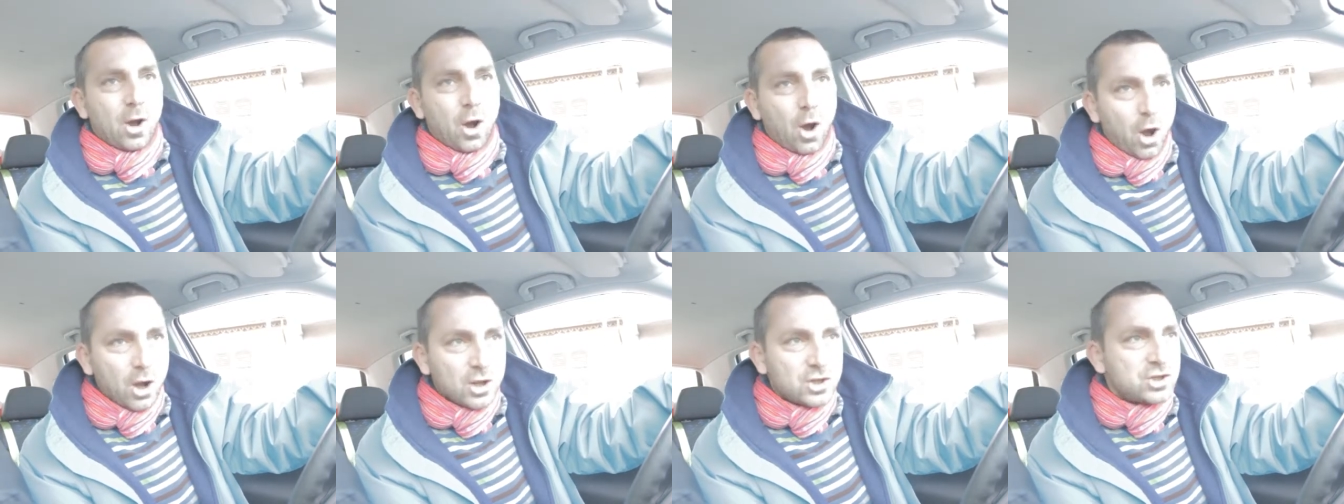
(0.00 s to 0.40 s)

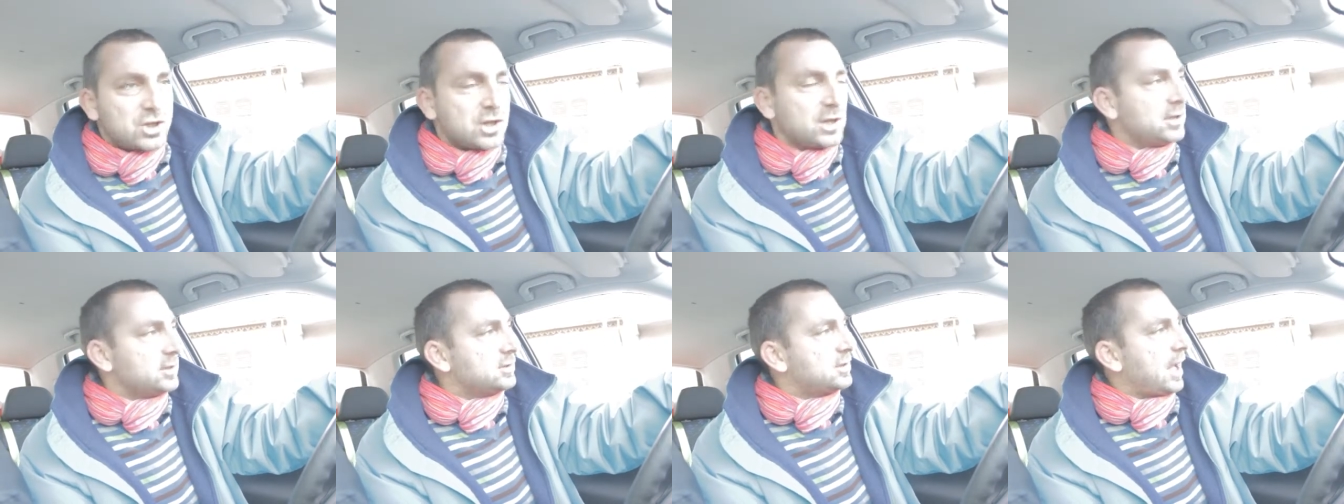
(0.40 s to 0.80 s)

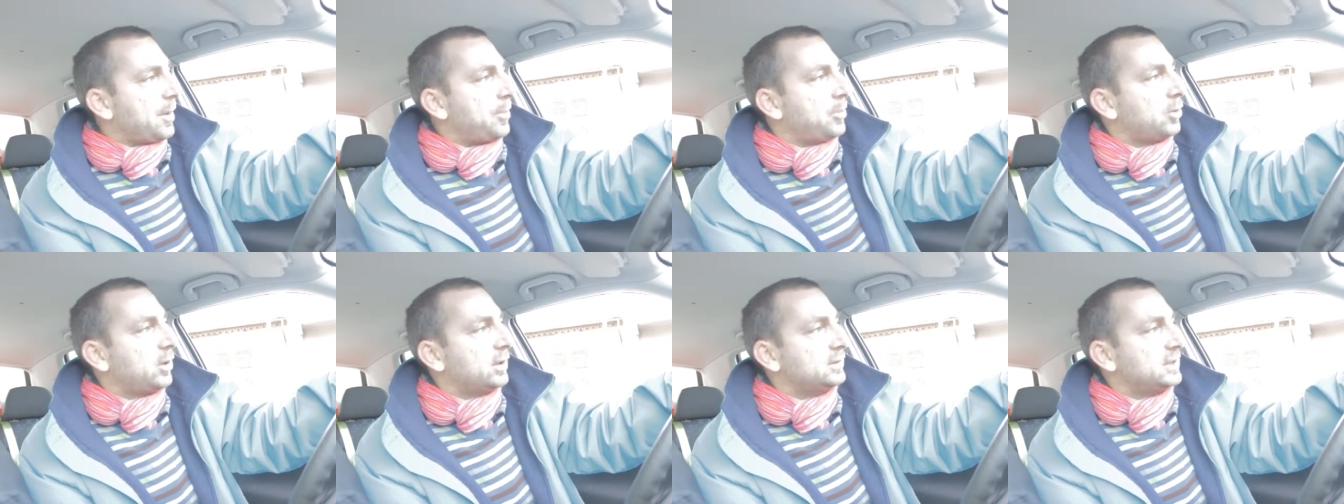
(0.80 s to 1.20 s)
Oggi,
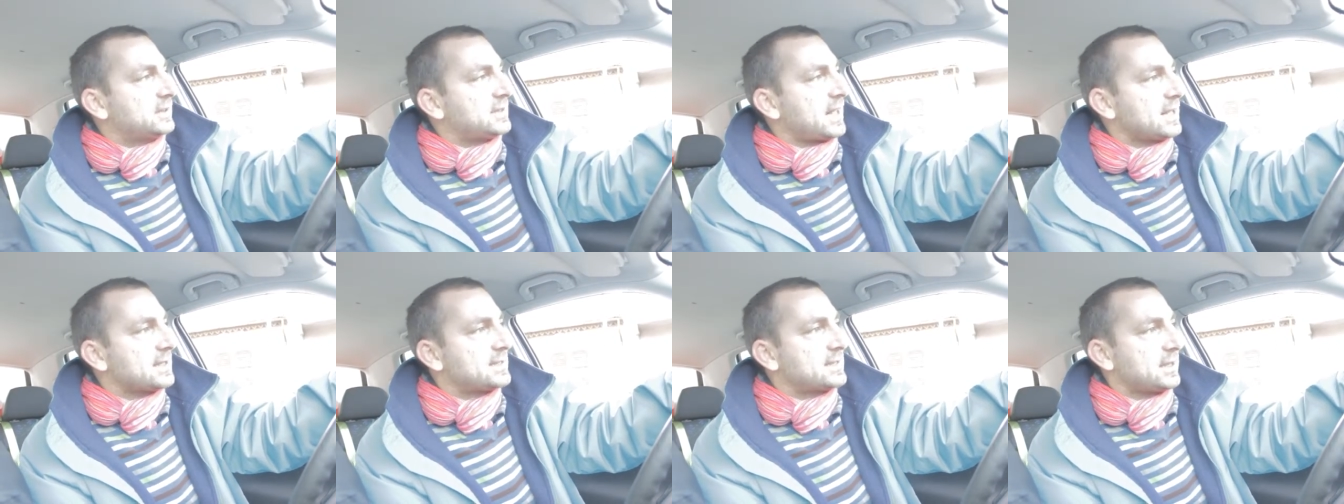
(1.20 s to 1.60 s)
dopo a
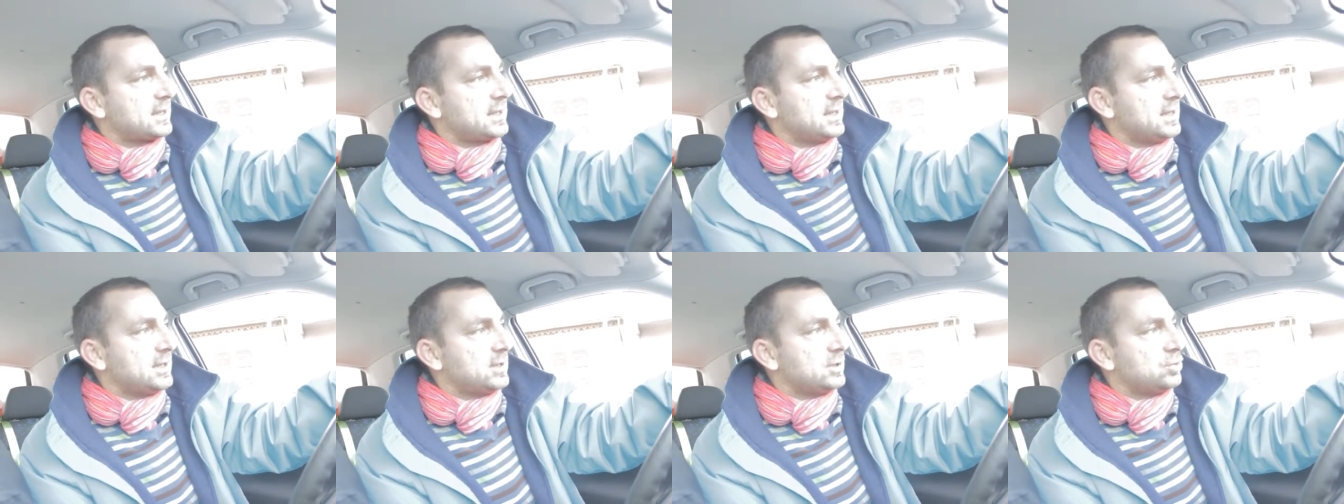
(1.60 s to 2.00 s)
distanza
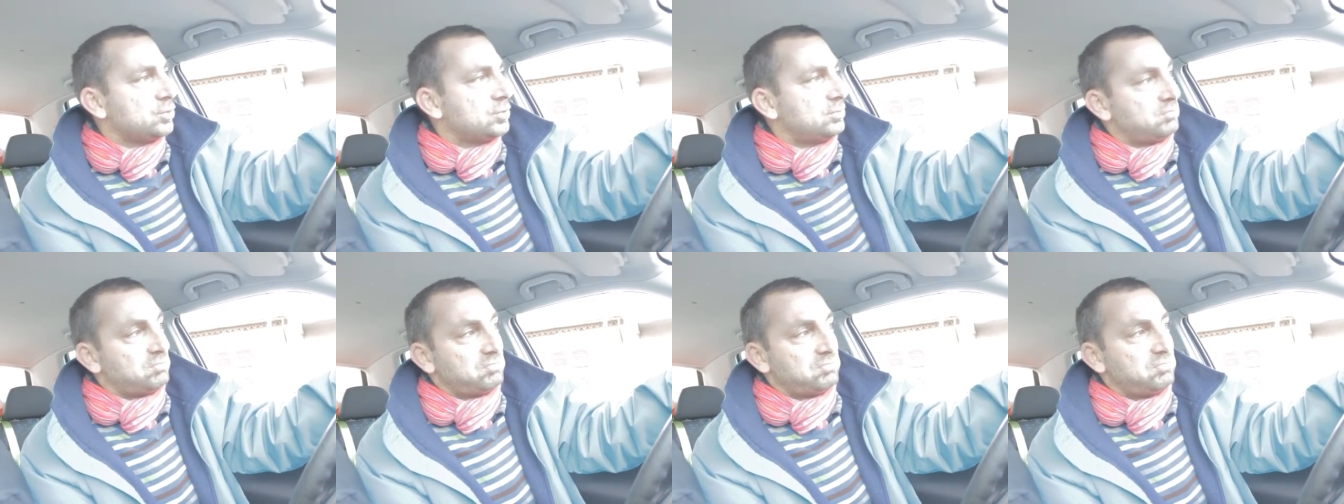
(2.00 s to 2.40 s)
di,
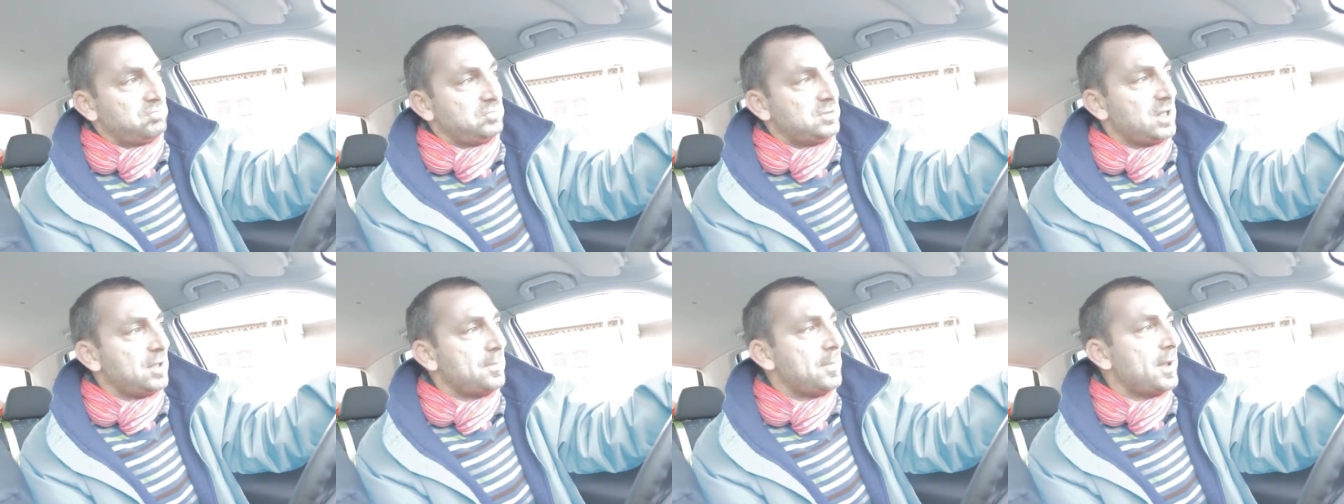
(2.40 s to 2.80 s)
di